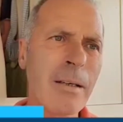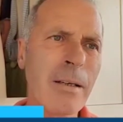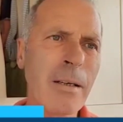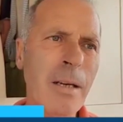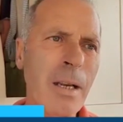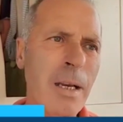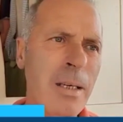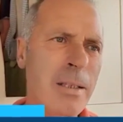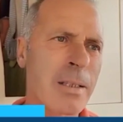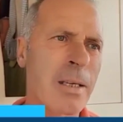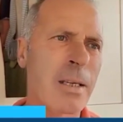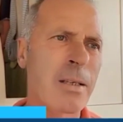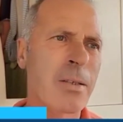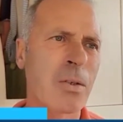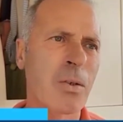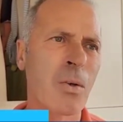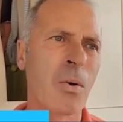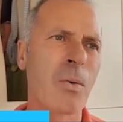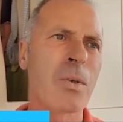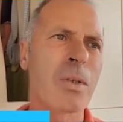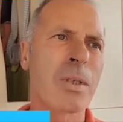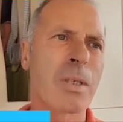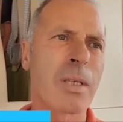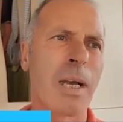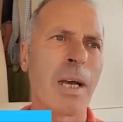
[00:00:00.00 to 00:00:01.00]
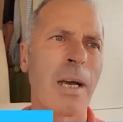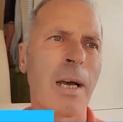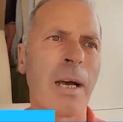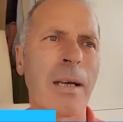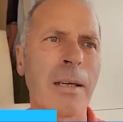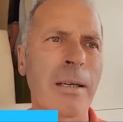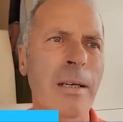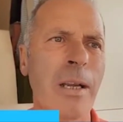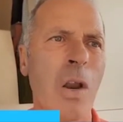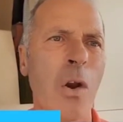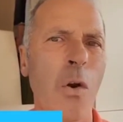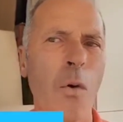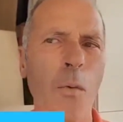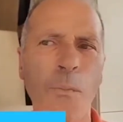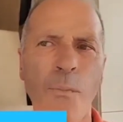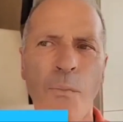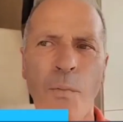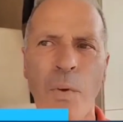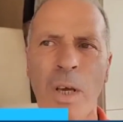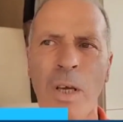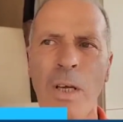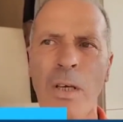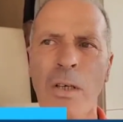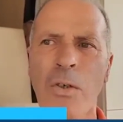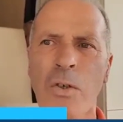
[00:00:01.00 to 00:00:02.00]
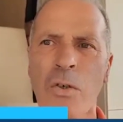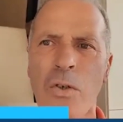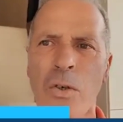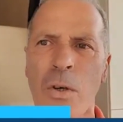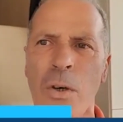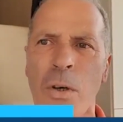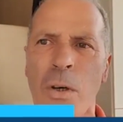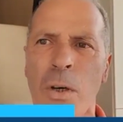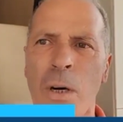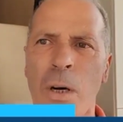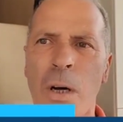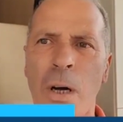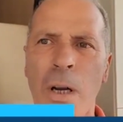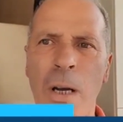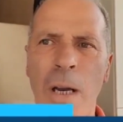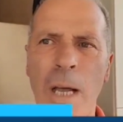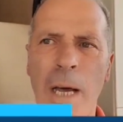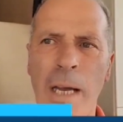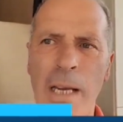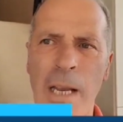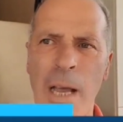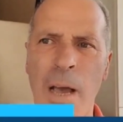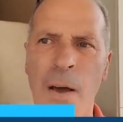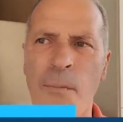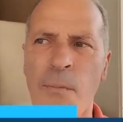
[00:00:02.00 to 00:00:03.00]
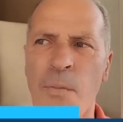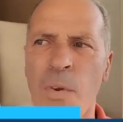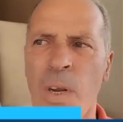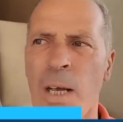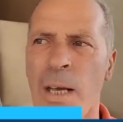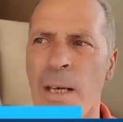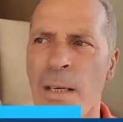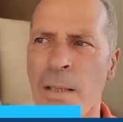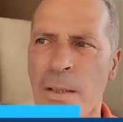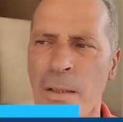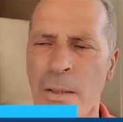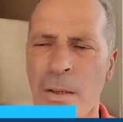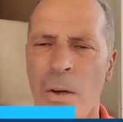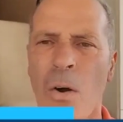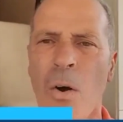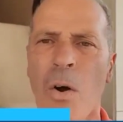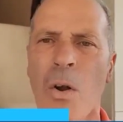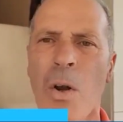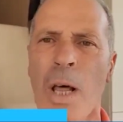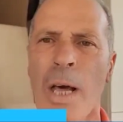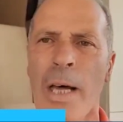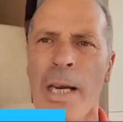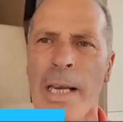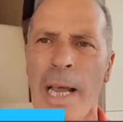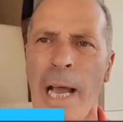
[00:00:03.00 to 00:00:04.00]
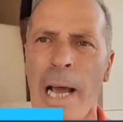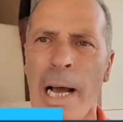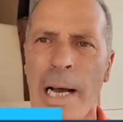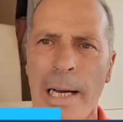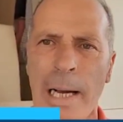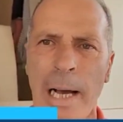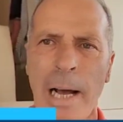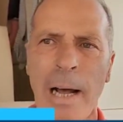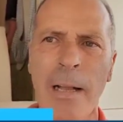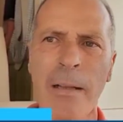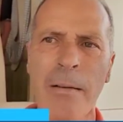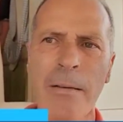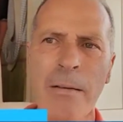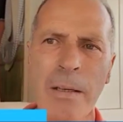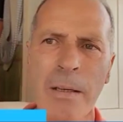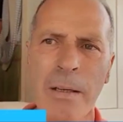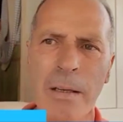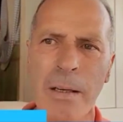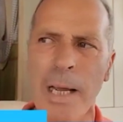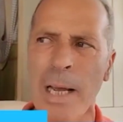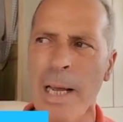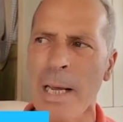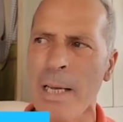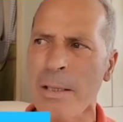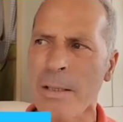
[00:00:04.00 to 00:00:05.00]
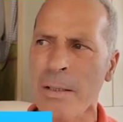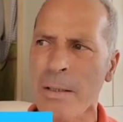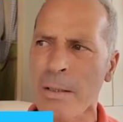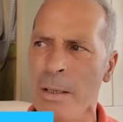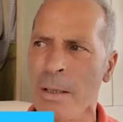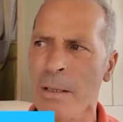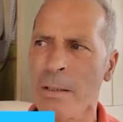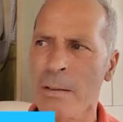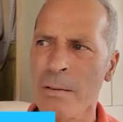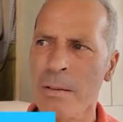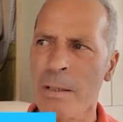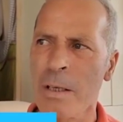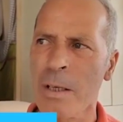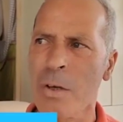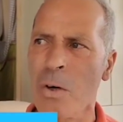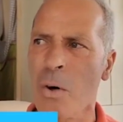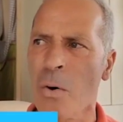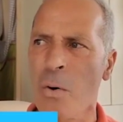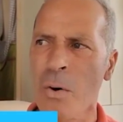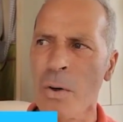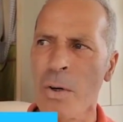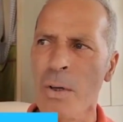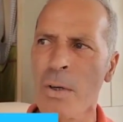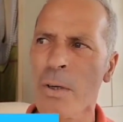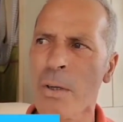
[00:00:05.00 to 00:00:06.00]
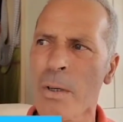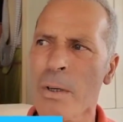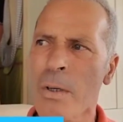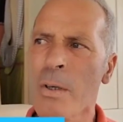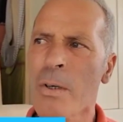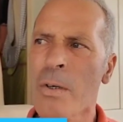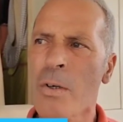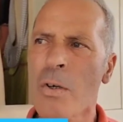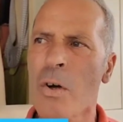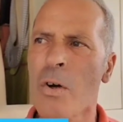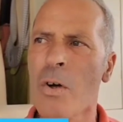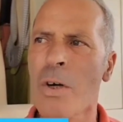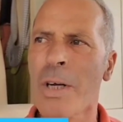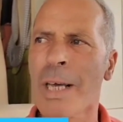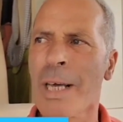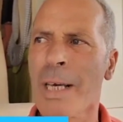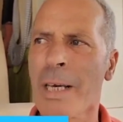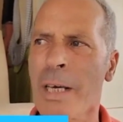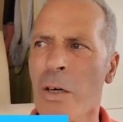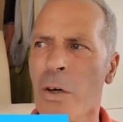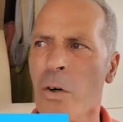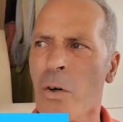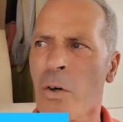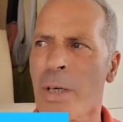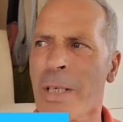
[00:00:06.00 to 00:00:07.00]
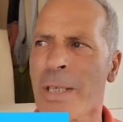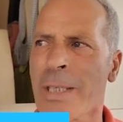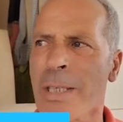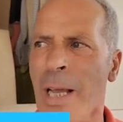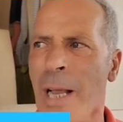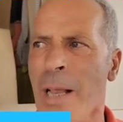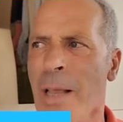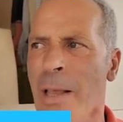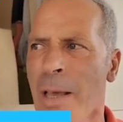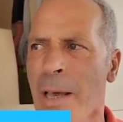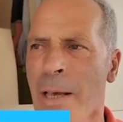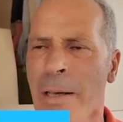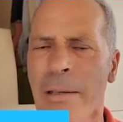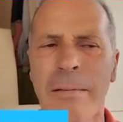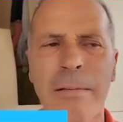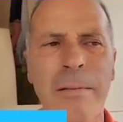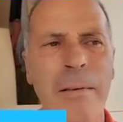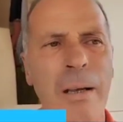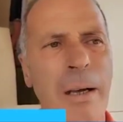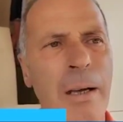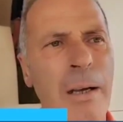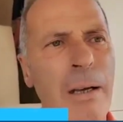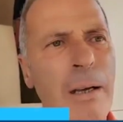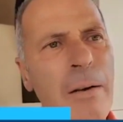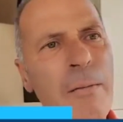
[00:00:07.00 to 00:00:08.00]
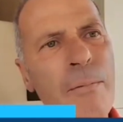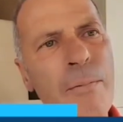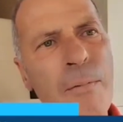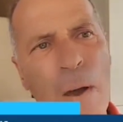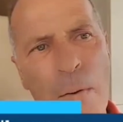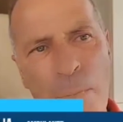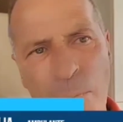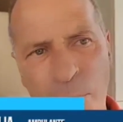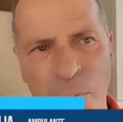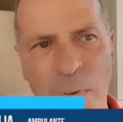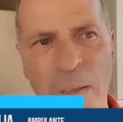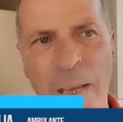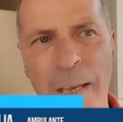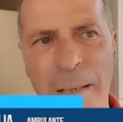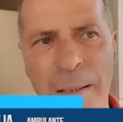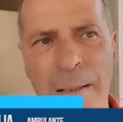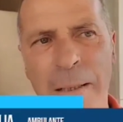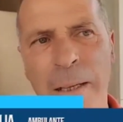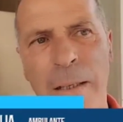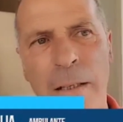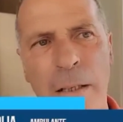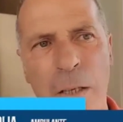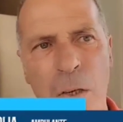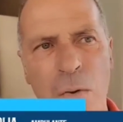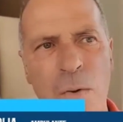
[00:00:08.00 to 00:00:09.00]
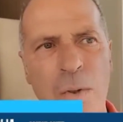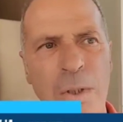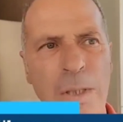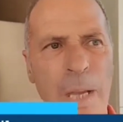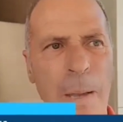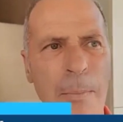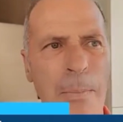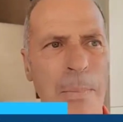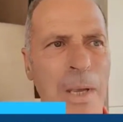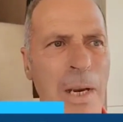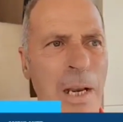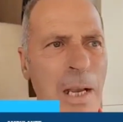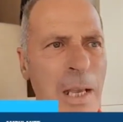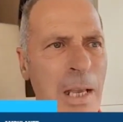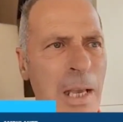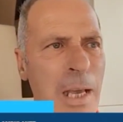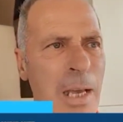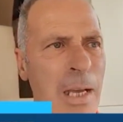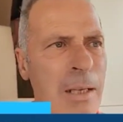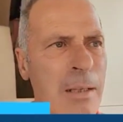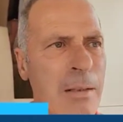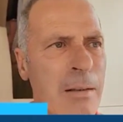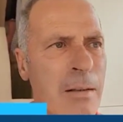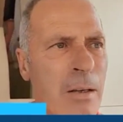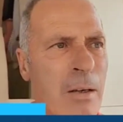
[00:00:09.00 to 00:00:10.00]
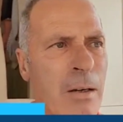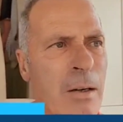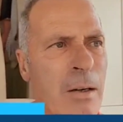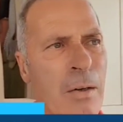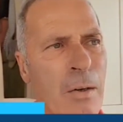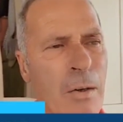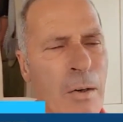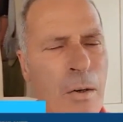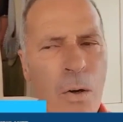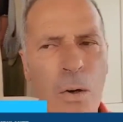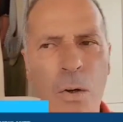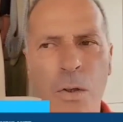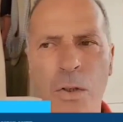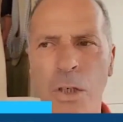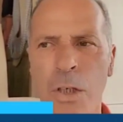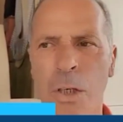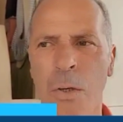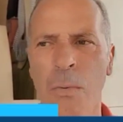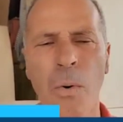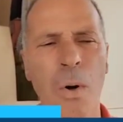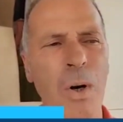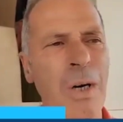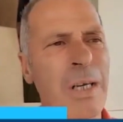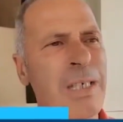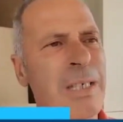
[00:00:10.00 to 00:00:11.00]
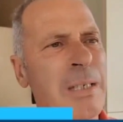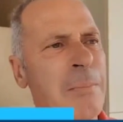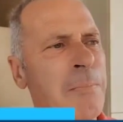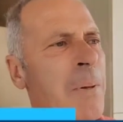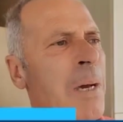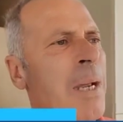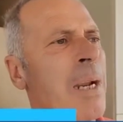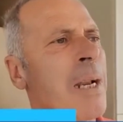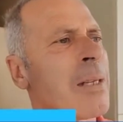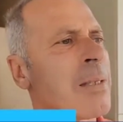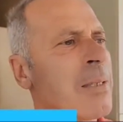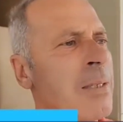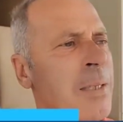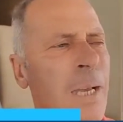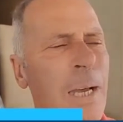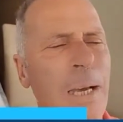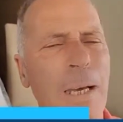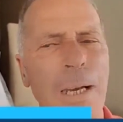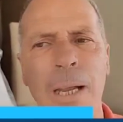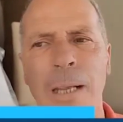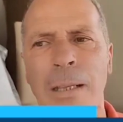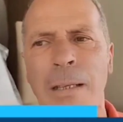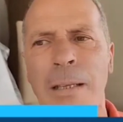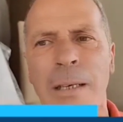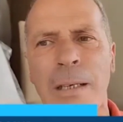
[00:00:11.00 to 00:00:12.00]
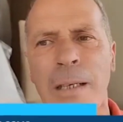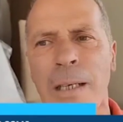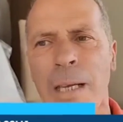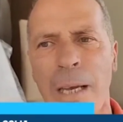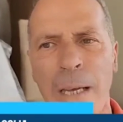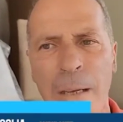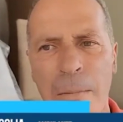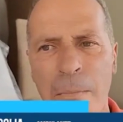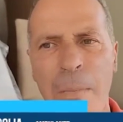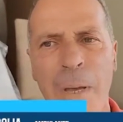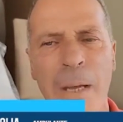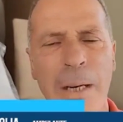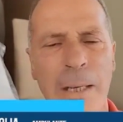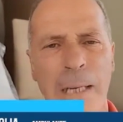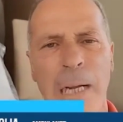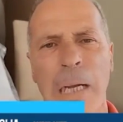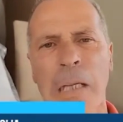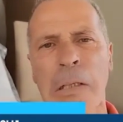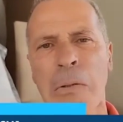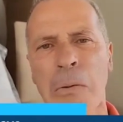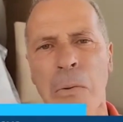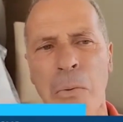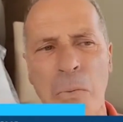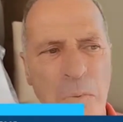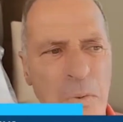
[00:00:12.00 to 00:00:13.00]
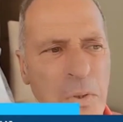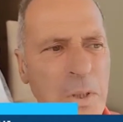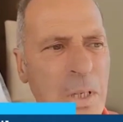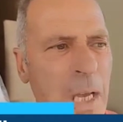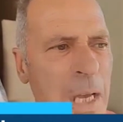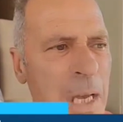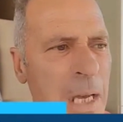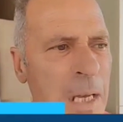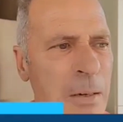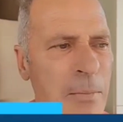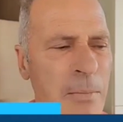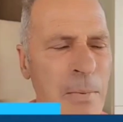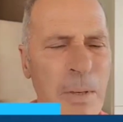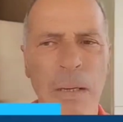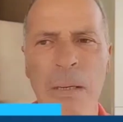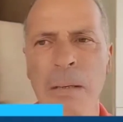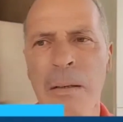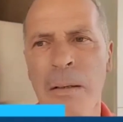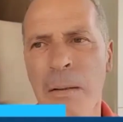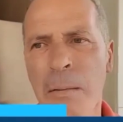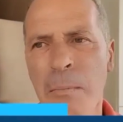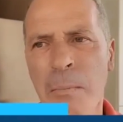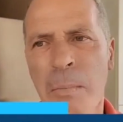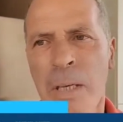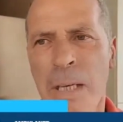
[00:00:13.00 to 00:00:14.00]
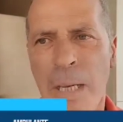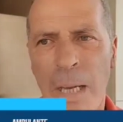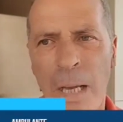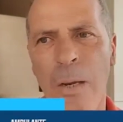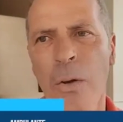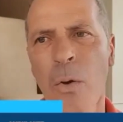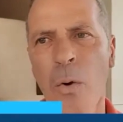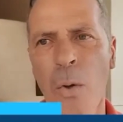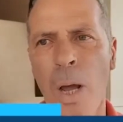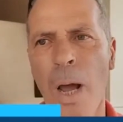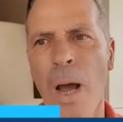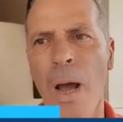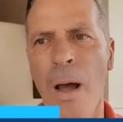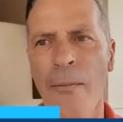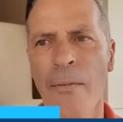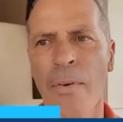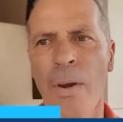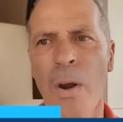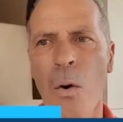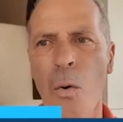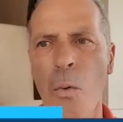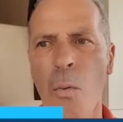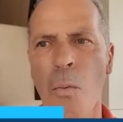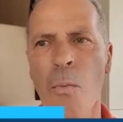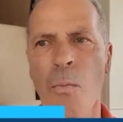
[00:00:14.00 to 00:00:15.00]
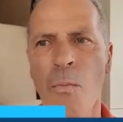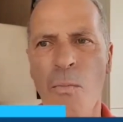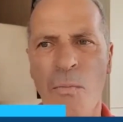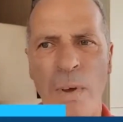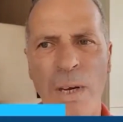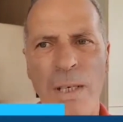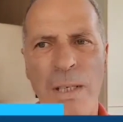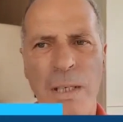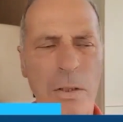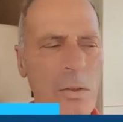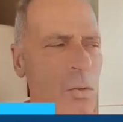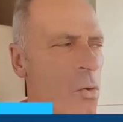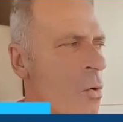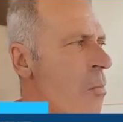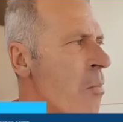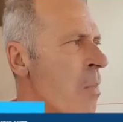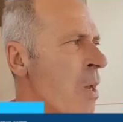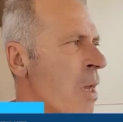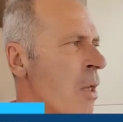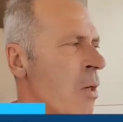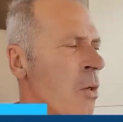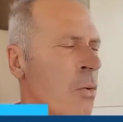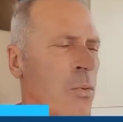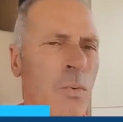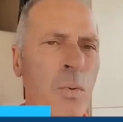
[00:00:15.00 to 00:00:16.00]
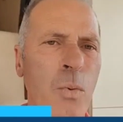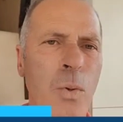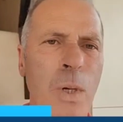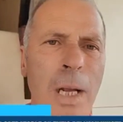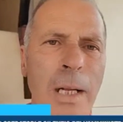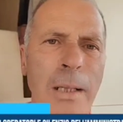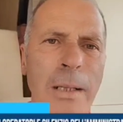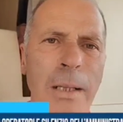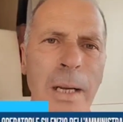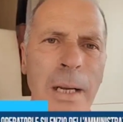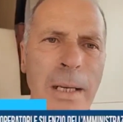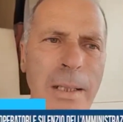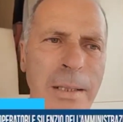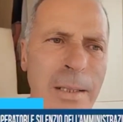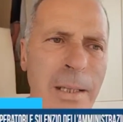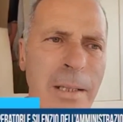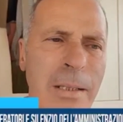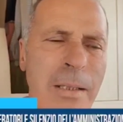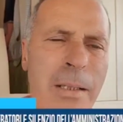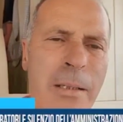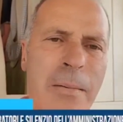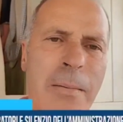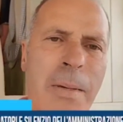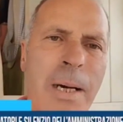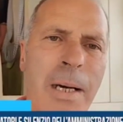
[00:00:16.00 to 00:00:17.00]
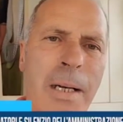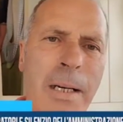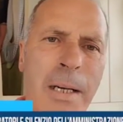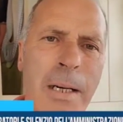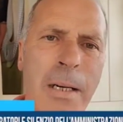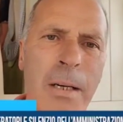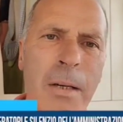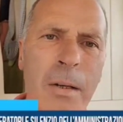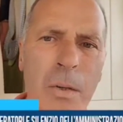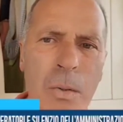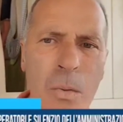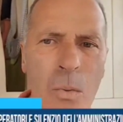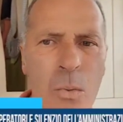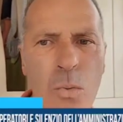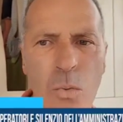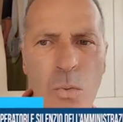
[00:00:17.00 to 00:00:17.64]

L'assessore sta nell'ufficio, l'aria fresca o l'aria calda, il resto di noi non è che non ne sa niente, fa finta di non sapere niente o ci vuole sbarazzare a dire che il mercato non serve perché lui avrà un fastidio in meno durante la settimana, un